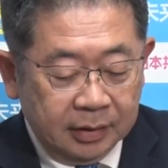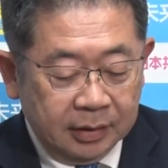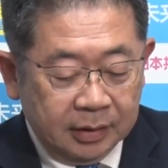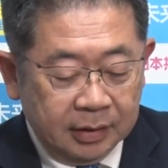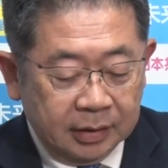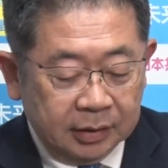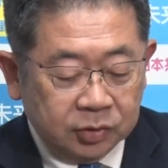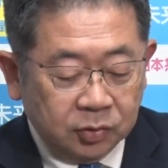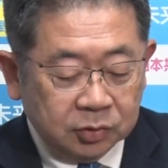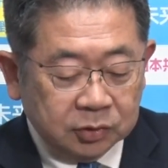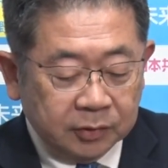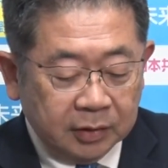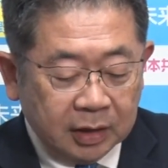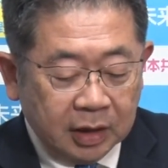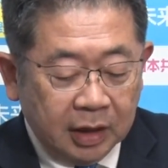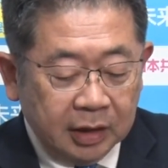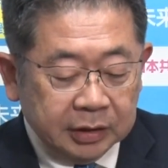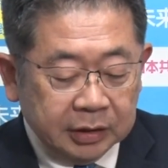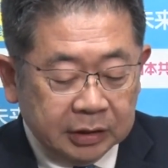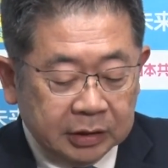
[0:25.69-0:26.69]
えー、一つは
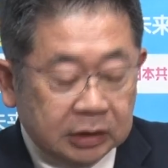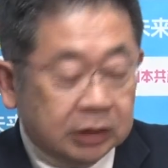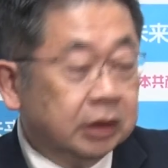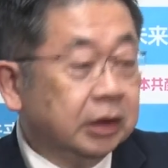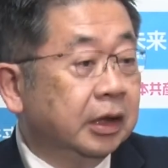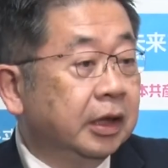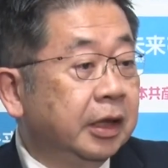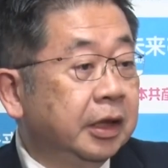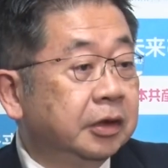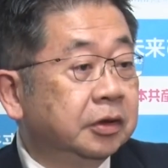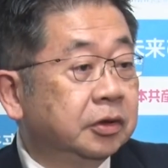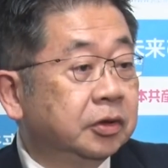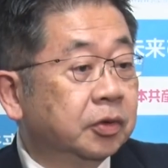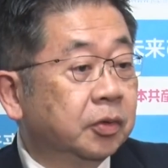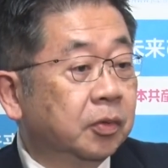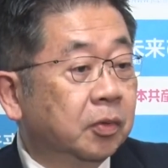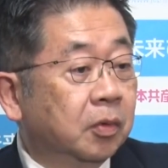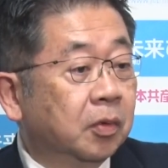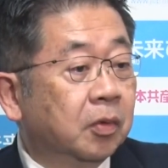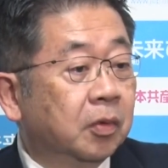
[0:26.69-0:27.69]
会期延
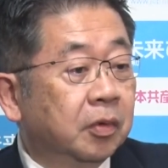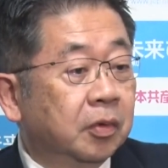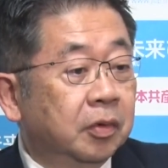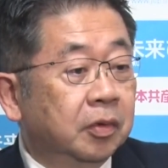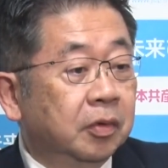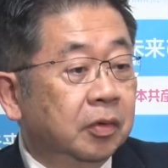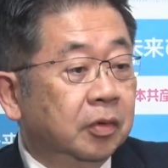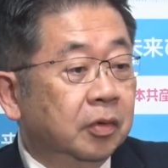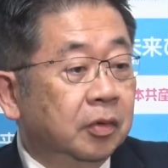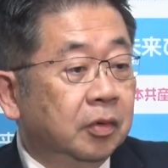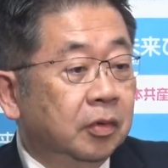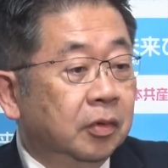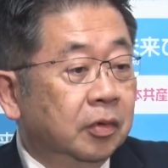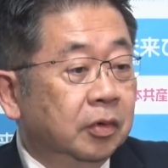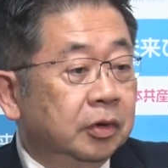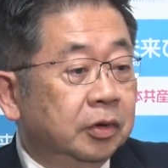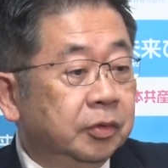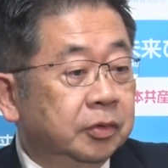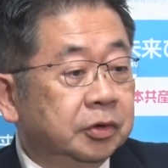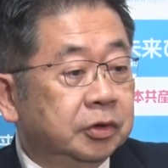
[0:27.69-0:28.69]
長を、
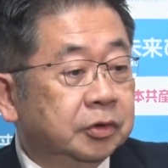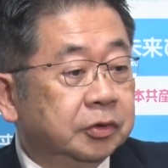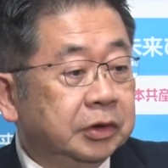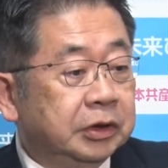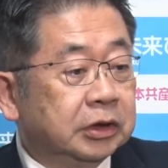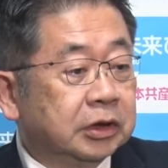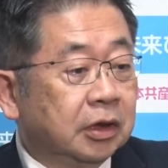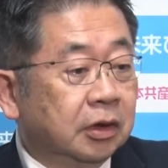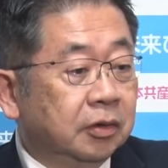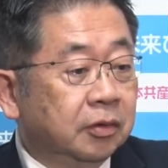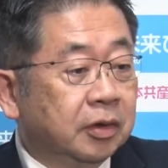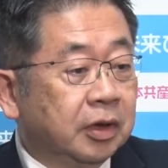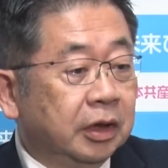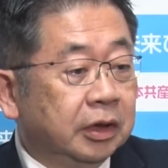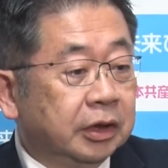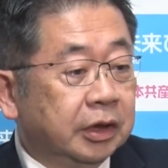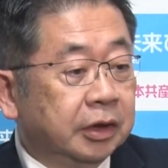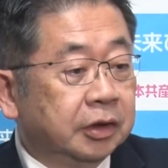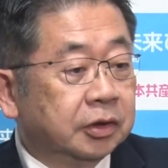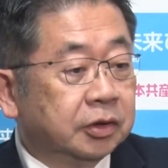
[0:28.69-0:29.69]
40日間の
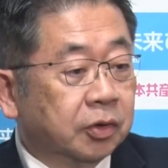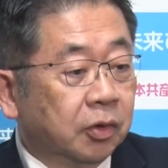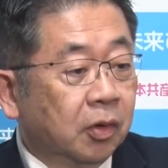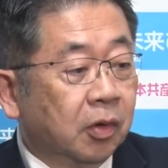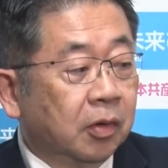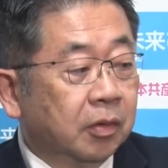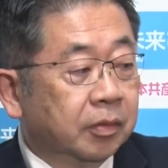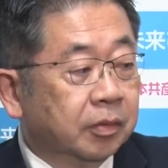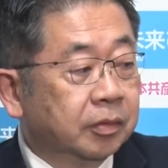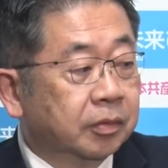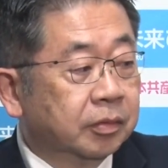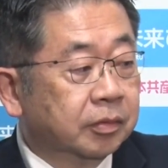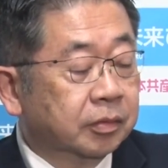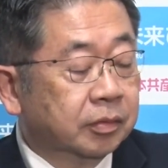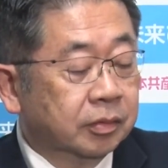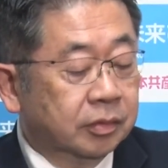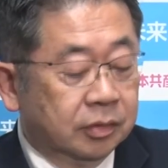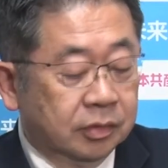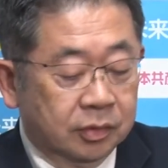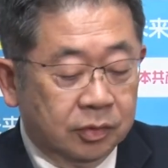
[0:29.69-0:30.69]
会期延長。
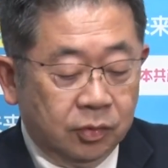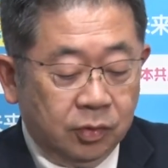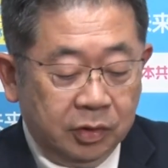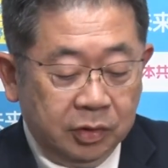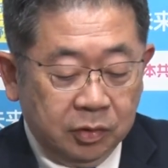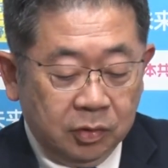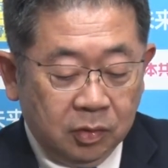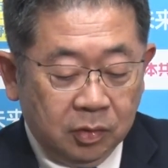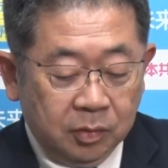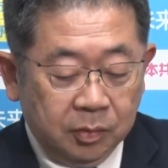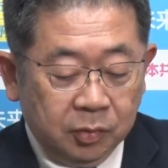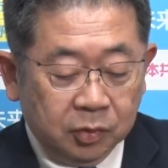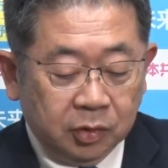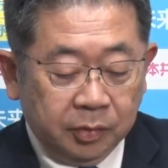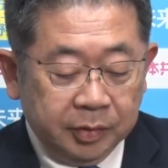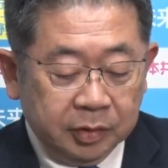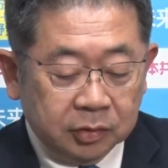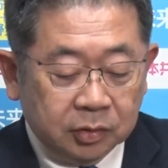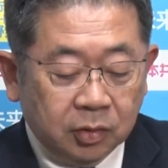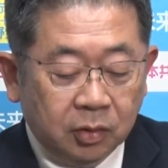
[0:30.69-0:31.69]
これを
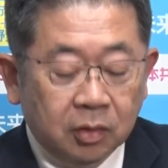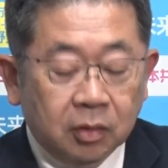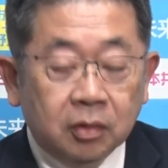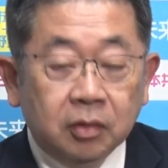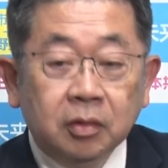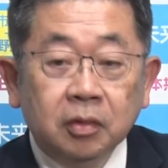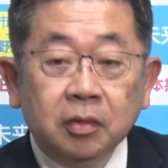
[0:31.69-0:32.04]
求めると、